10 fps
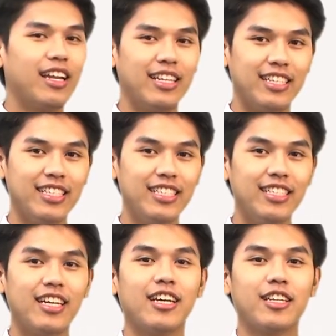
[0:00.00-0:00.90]
หรือ
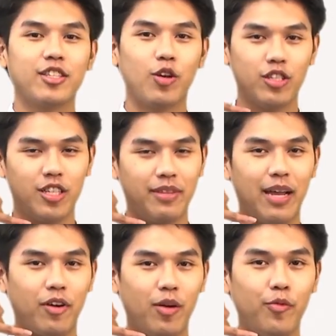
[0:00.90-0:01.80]
โทรสอบถา
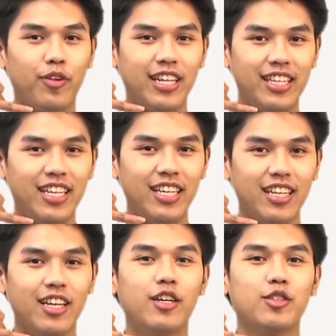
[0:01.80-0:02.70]
มข้อมูลได้ที่
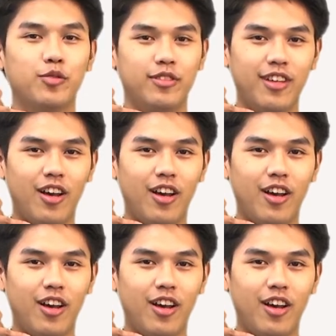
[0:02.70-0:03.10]
02-244-5555